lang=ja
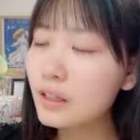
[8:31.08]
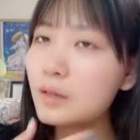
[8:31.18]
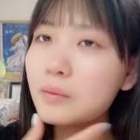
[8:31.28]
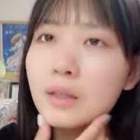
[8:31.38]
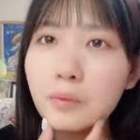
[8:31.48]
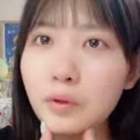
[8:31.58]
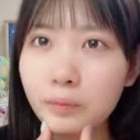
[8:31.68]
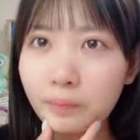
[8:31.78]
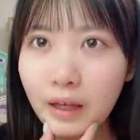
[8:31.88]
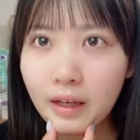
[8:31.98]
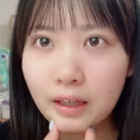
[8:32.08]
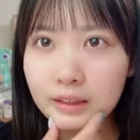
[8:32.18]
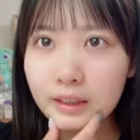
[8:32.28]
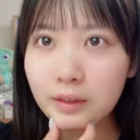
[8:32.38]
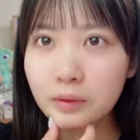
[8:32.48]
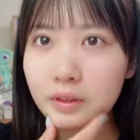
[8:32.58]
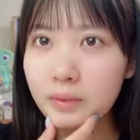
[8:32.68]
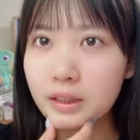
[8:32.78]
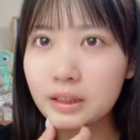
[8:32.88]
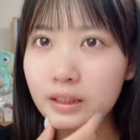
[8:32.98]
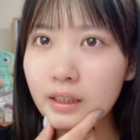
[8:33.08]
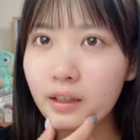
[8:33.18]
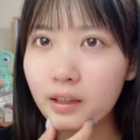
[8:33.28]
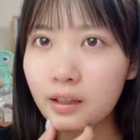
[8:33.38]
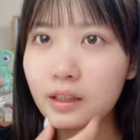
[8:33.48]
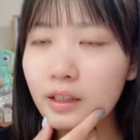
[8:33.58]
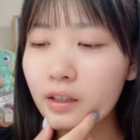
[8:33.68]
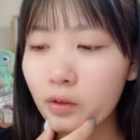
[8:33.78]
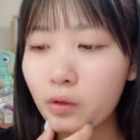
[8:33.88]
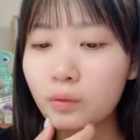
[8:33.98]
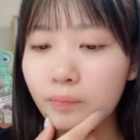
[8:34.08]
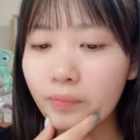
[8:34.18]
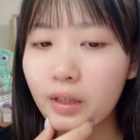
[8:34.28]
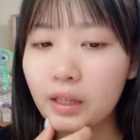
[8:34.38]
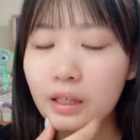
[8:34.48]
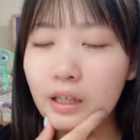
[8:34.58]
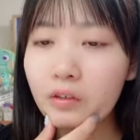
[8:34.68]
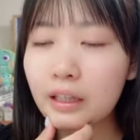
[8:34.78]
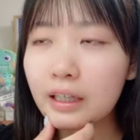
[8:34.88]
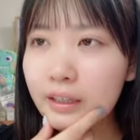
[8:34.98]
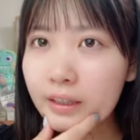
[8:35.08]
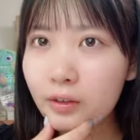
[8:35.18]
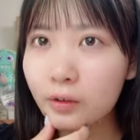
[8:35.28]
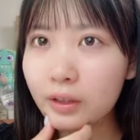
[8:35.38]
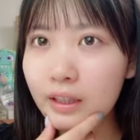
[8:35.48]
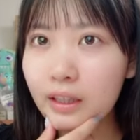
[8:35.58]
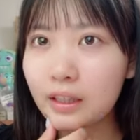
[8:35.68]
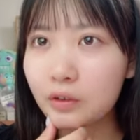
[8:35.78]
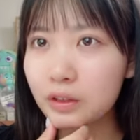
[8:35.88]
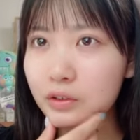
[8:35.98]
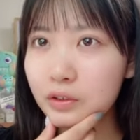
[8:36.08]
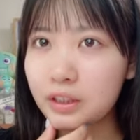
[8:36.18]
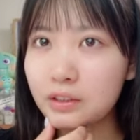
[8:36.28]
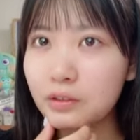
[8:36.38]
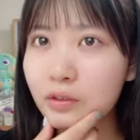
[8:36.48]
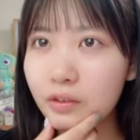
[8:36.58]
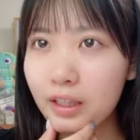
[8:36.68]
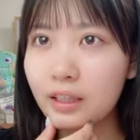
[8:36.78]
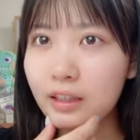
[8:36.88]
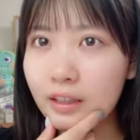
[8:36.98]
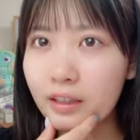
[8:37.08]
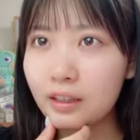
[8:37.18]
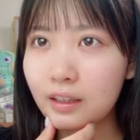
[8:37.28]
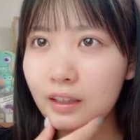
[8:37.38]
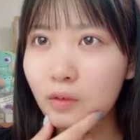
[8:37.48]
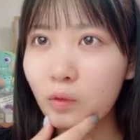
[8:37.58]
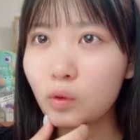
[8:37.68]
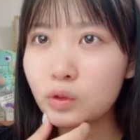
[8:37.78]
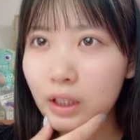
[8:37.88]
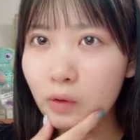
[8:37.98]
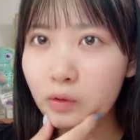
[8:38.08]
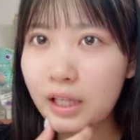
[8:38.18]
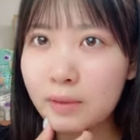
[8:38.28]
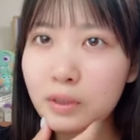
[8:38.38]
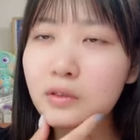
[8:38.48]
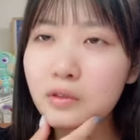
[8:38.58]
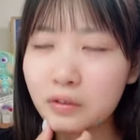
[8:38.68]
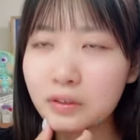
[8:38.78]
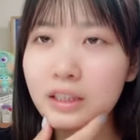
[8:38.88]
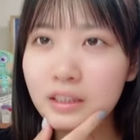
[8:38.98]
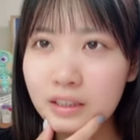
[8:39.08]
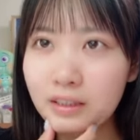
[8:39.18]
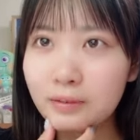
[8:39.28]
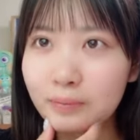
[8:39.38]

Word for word: いやミキもハスキーボイスめっちゃ好きだからいいんだけどあの高い声が出ないのがちょっとしんどいよねあのお歌を歌いますので私たち